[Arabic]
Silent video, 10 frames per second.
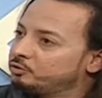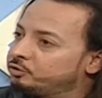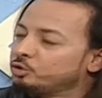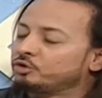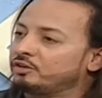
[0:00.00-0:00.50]

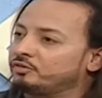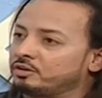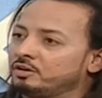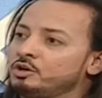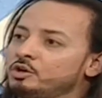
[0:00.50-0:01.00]
فروع
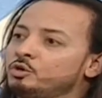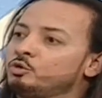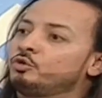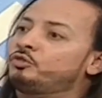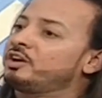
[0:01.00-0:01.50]
صفراء جميع
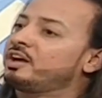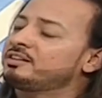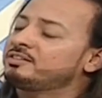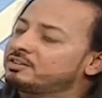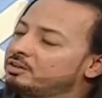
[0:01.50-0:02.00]
الفئات
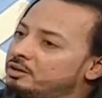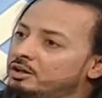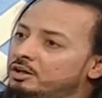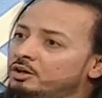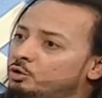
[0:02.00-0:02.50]
وفئات
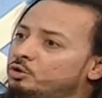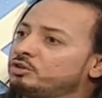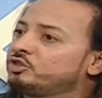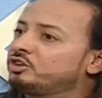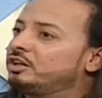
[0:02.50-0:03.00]
آه،
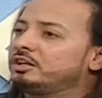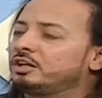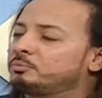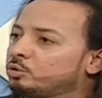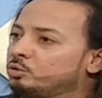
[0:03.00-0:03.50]
اورنج اللي
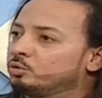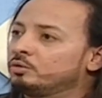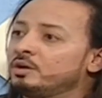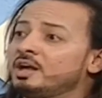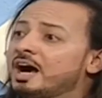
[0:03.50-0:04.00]
هي البرو
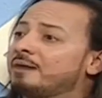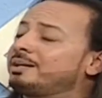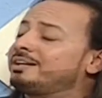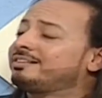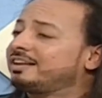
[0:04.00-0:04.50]

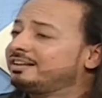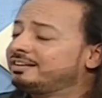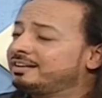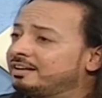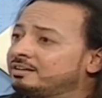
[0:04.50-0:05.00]
عملت
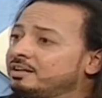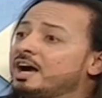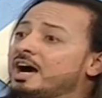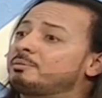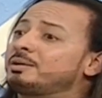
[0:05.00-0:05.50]
سيدات
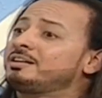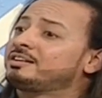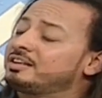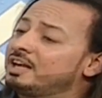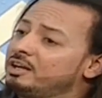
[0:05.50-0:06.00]

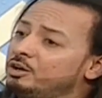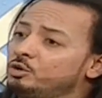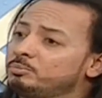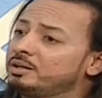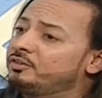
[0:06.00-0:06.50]
عملت رجال اللي
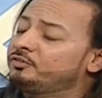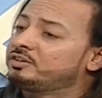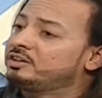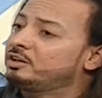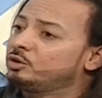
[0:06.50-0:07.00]
هم الاف
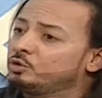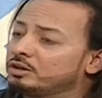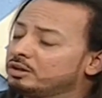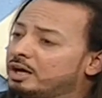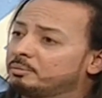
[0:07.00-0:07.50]
تي اللي هو
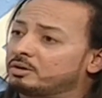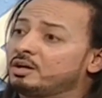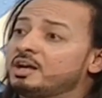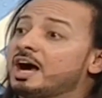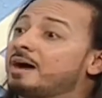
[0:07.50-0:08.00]
الاحمر
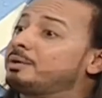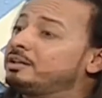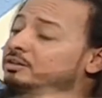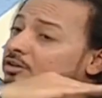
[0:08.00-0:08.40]
عملت